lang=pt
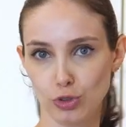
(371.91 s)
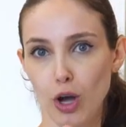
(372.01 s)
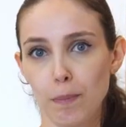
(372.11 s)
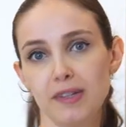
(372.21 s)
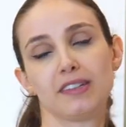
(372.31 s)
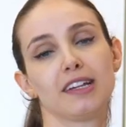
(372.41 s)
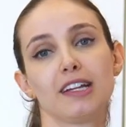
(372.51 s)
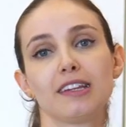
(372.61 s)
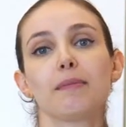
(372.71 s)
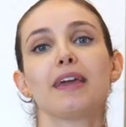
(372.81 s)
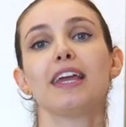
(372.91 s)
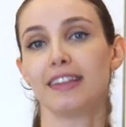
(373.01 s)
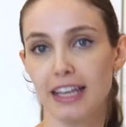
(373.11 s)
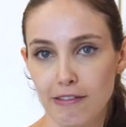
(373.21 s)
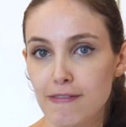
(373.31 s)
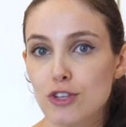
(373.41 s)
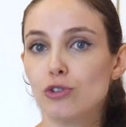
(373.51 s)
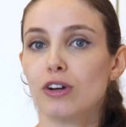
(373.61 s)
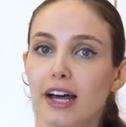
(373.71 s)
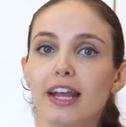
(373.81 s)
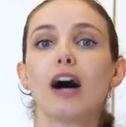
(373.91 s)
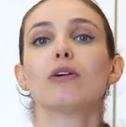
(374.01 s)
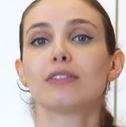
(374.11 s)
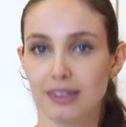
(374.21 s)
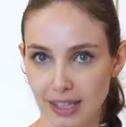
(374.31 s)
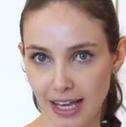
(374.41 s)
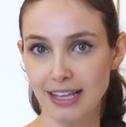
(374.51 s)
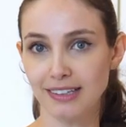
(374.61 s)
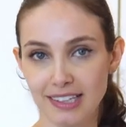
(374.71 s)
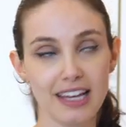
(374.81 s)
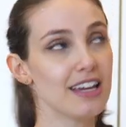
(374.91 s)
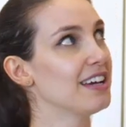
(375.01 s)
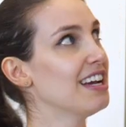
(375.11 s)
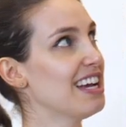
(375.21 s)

Topzera também, tem vídeo no canal? Tem sim!